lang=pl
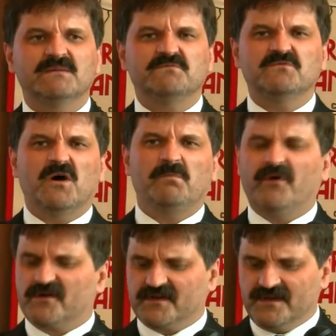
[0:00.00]
Był
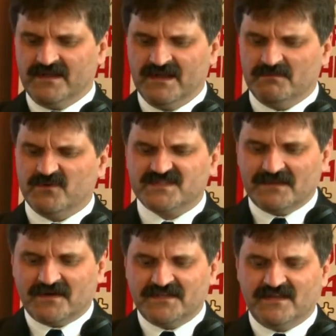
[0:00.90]
oporny, był
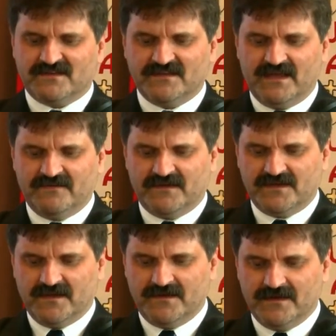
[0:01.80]
zamknięty na
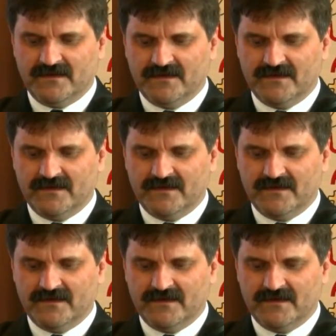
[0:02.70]
Ewangelię.